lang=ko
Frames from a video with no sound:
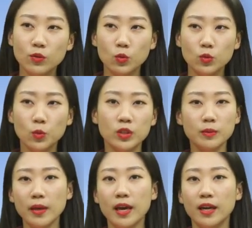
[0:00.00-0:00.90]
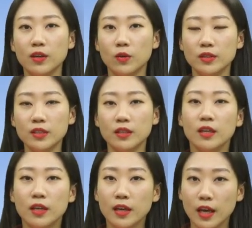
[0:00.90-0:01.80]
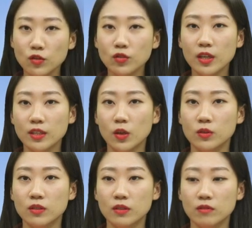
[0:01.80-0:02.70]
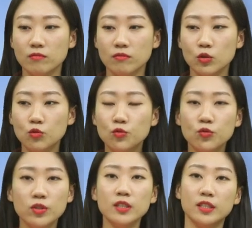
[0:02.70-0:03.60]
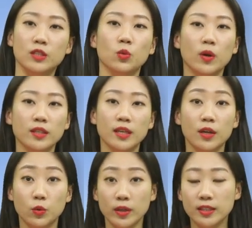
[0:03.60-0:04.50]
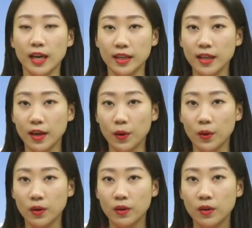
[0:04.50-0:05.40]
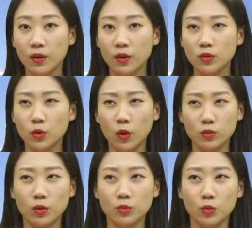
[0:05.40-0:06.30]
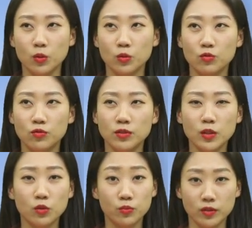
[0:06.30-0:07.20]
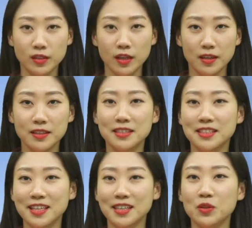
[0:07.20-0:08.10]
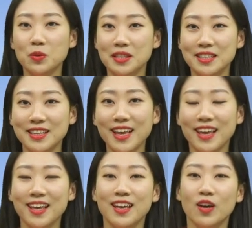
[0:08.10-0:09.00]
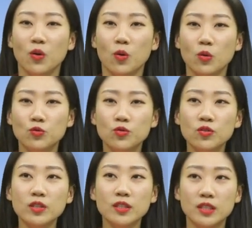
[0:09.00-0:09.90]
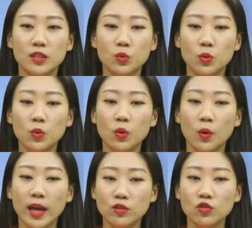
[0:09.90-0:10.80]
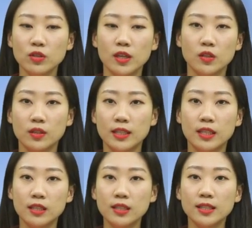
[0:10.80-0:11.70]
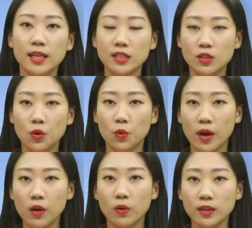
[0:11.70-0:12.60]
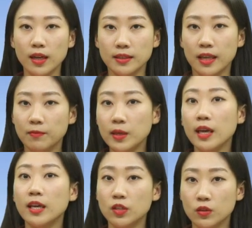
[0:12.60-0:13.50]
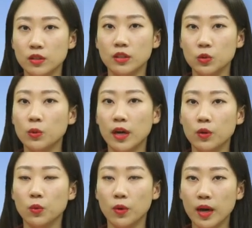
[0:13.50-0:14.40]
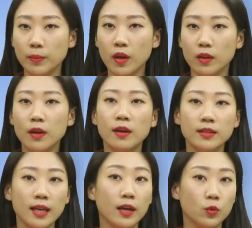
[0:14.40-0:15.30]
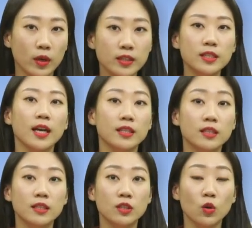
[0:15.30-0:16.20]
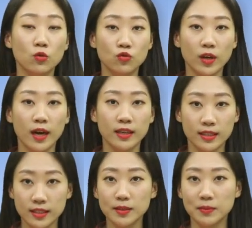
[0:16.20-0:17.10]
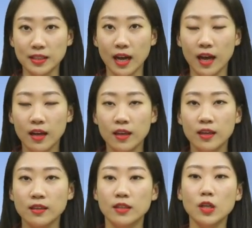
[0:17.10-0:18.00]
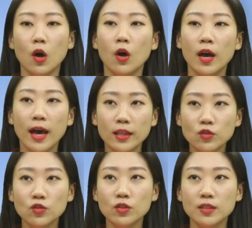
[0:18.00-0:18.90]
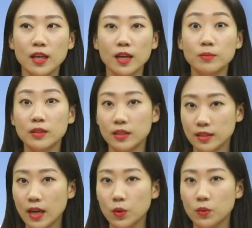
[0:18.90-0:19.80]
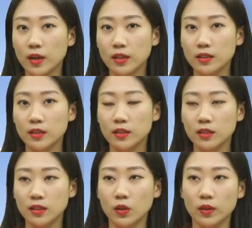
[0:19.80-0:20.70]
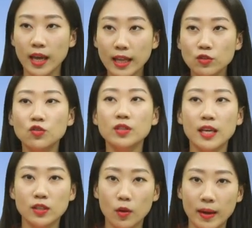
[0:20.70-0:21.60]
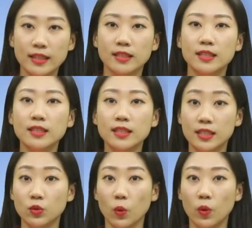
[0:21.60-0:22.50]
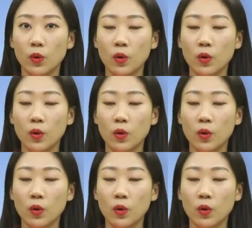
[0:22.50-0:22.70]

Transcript: 또 조심해야 할 것은 한국에서는 구글 지도가 잘 되지 않아요. 그래서 어떤 뭐 군사적 문제라는 이야기도 있는데 어, 구글 지도로 한국에서 길을 찾으려고 하거나 내비게이션을 이용하려고 하면 잘 되지 않는 경우가 있습니다. 그래서 한국 사람들이 사용하는 그런 한국에서 만든 지도,